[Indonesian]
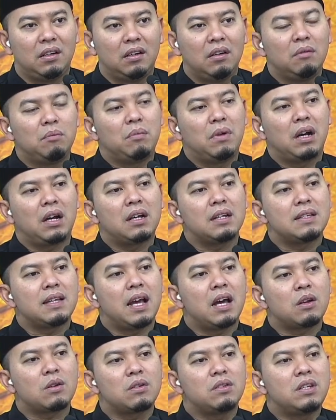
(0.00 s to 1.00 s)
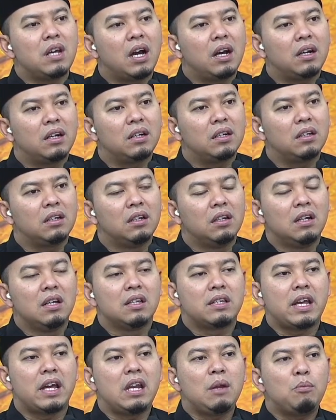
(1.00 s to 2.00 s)
Maka saya harus jaga.
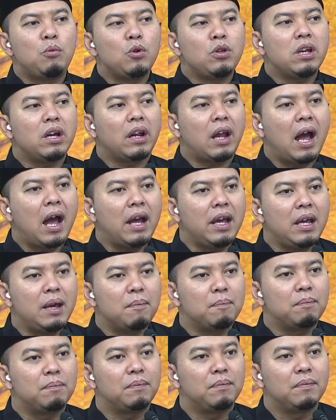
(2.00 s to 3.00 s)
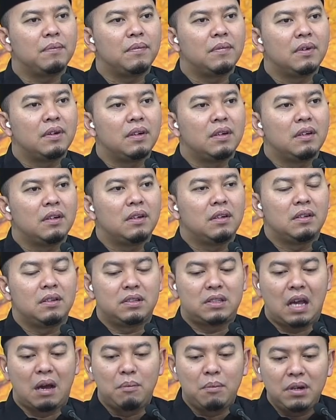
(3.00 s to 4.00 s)
Saya ini punya rahim.
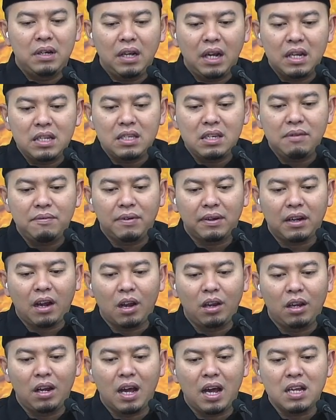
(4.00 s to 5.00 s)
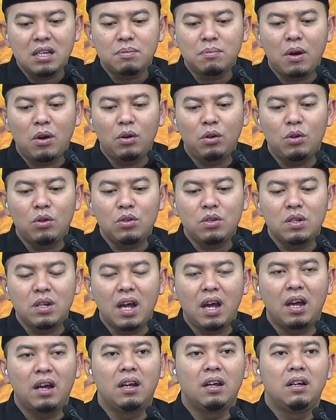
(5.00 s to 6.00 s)
Sama dengan sifat Allah Asmaul
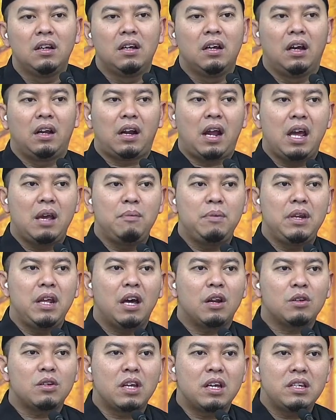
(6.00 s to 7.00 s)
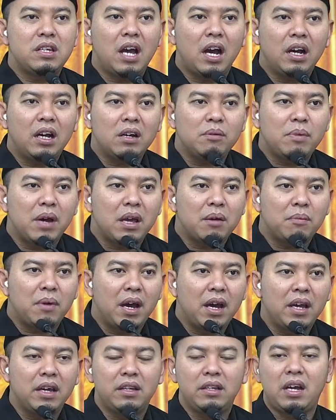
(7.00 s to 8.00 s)
Husna. Rahim ini harus saya jaga
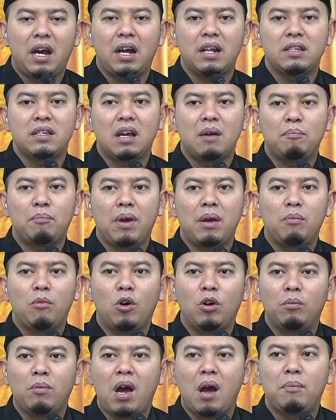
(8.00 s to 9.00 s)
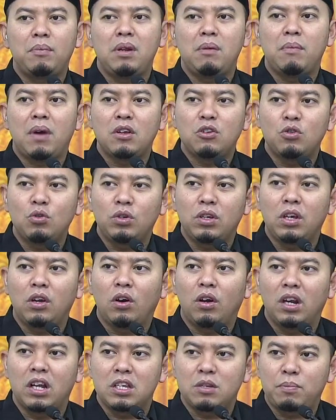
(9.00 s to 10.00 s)
baik-baik. Jangan sampai mohon maaf dimasuki
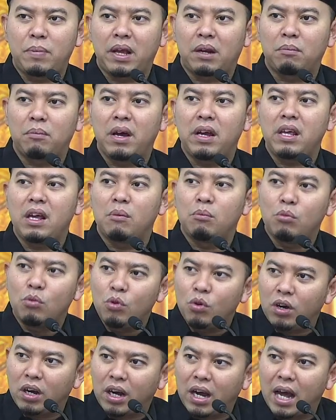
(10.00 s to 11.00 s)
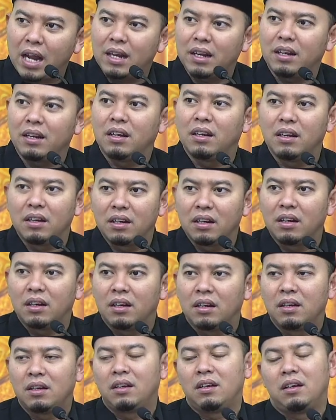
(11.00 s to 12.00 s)
oleh sperma yang bukan
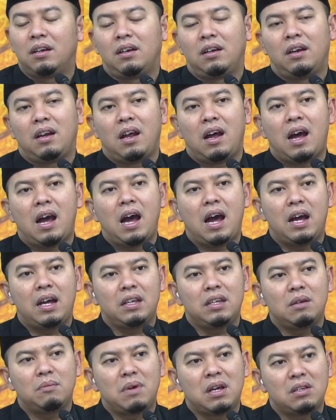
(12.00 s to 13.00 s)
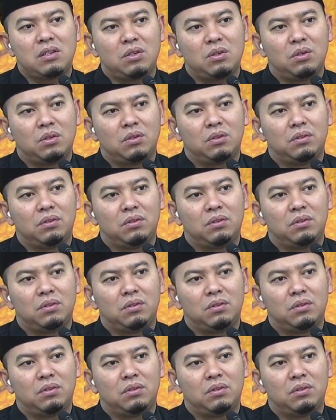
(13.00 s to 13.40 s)
haknya masuk